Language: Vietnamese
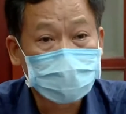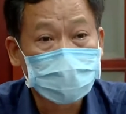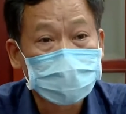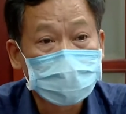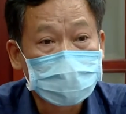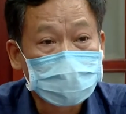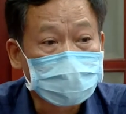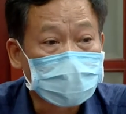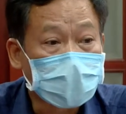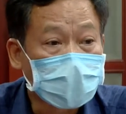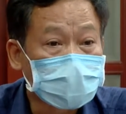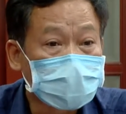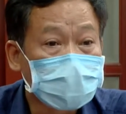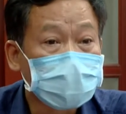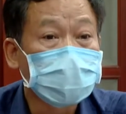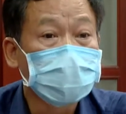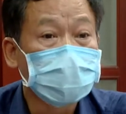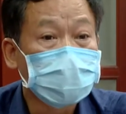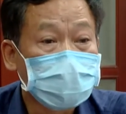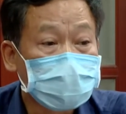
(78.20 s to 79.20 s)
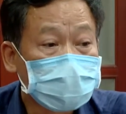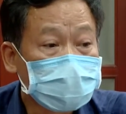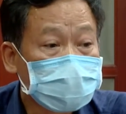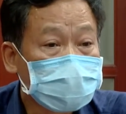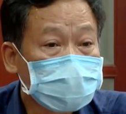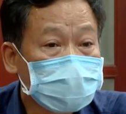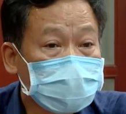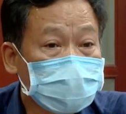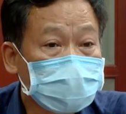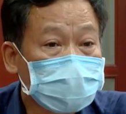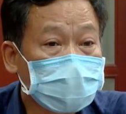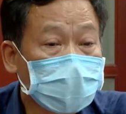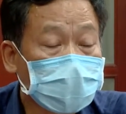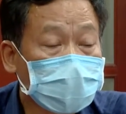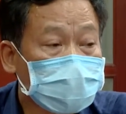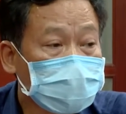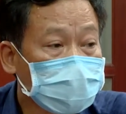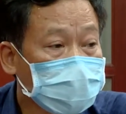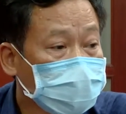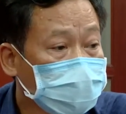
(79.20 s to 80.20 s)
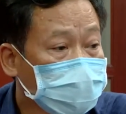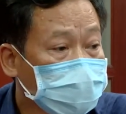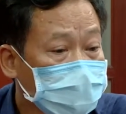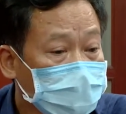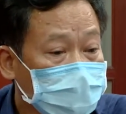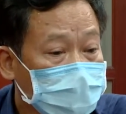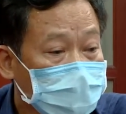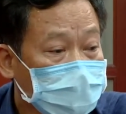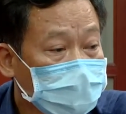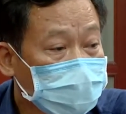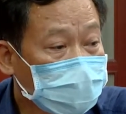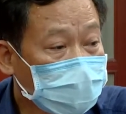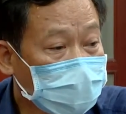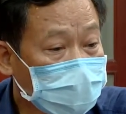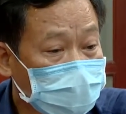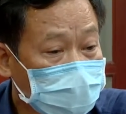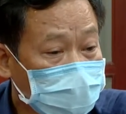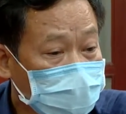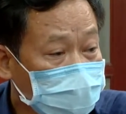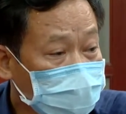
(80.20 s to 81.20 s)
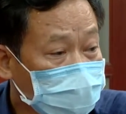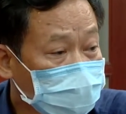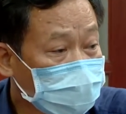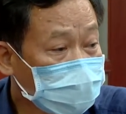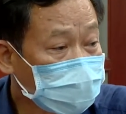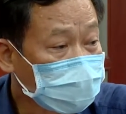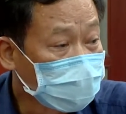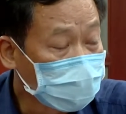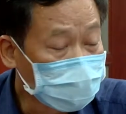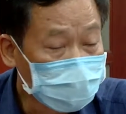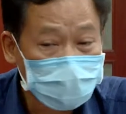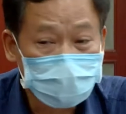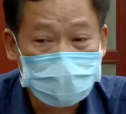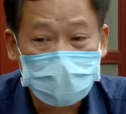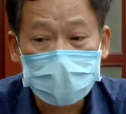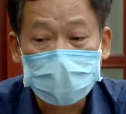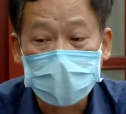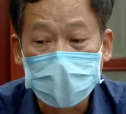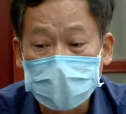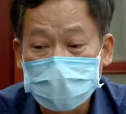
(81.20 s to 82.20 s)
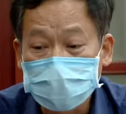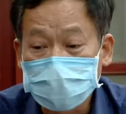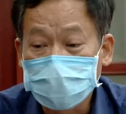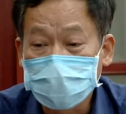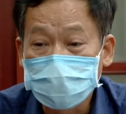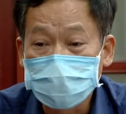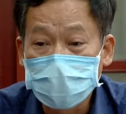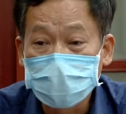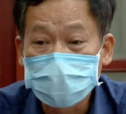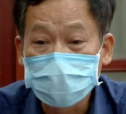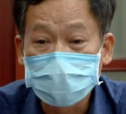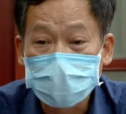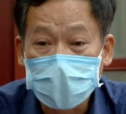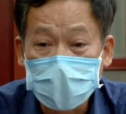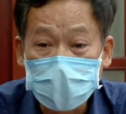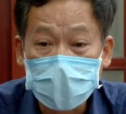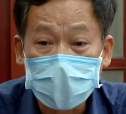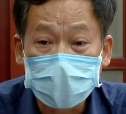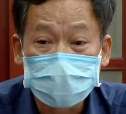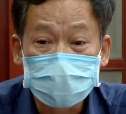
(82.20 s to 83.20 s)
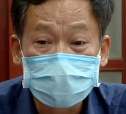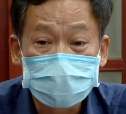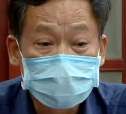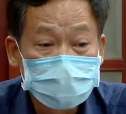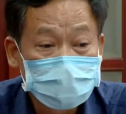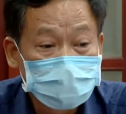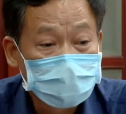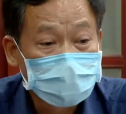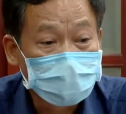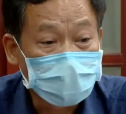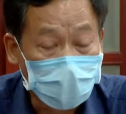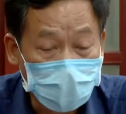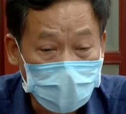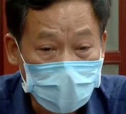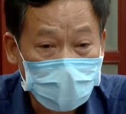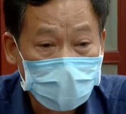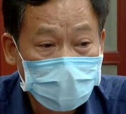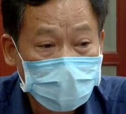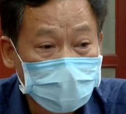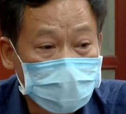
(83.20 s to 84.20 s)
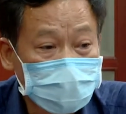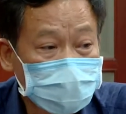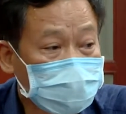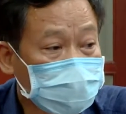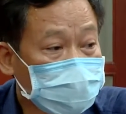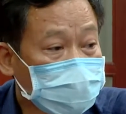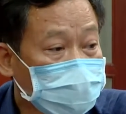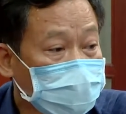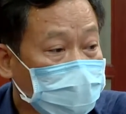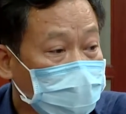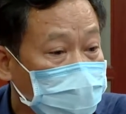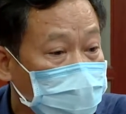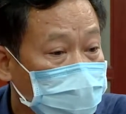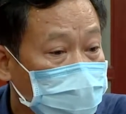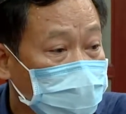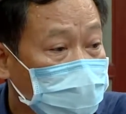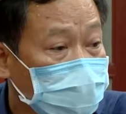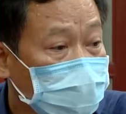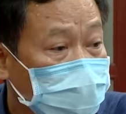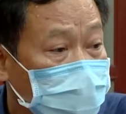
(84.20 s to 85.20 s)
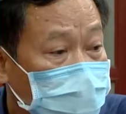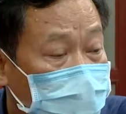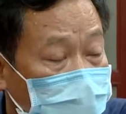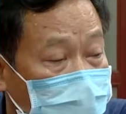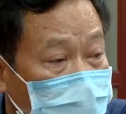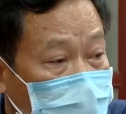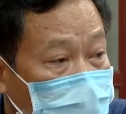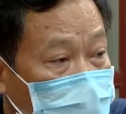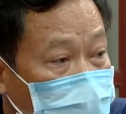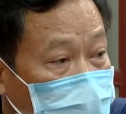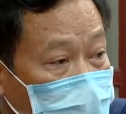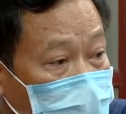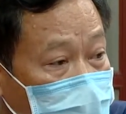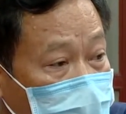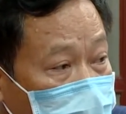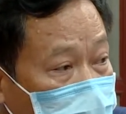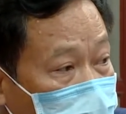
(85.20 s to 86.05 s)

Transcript: xúc là rất ít. Thì ờ, nếu như tất cả những thông tin chúng ta đang có thì Ờ,